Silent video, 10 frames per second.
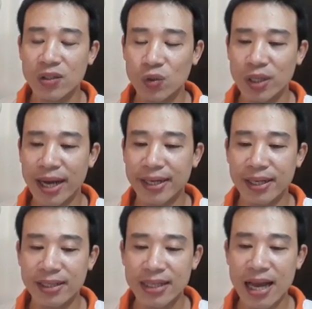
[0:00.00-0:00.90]
Xuất hành
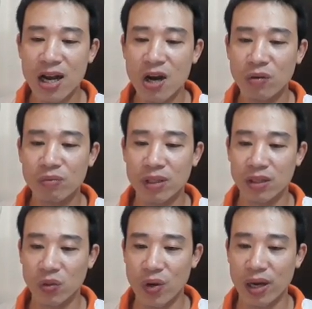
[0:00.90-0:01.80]
đi xa không
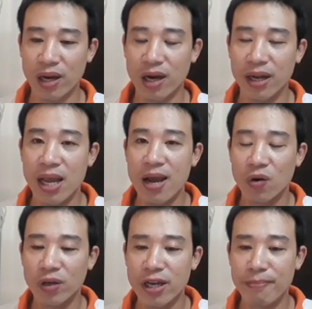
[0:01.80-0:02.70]
được thuận lợi,
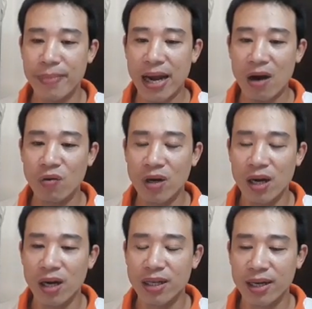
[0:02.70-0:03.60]
có điểm báo
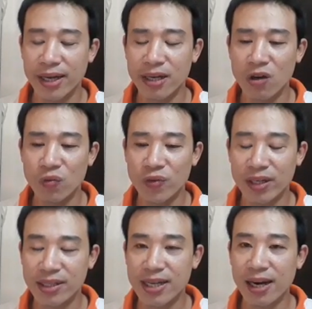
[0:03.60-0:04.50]
những cái công
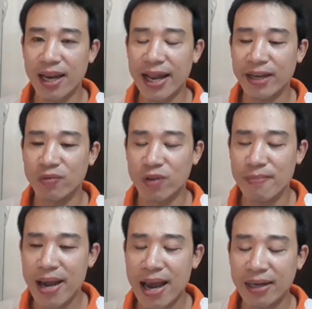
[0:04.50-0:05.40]
việc chẳng lành với
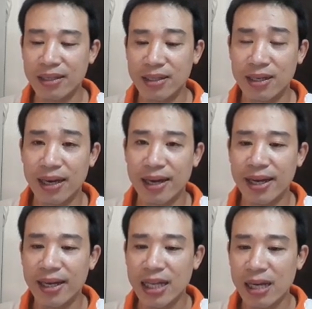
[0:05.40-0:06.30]
bạn, như là
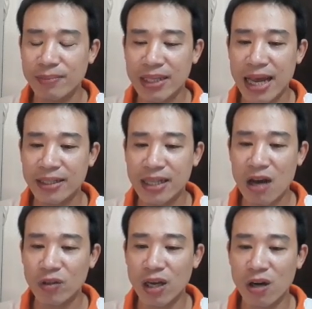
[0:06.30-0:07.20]
khi tham gia
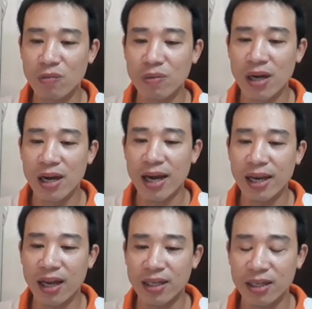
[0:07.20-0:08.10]
giao thông hay
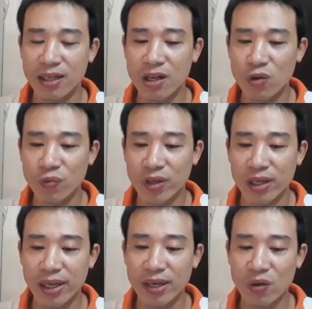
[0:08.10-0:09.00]
là những cái công
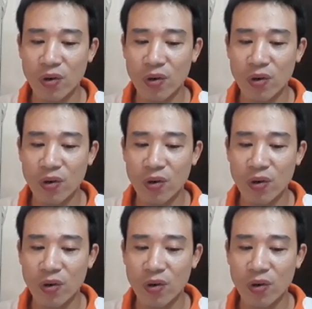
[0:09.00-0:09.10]
việc liên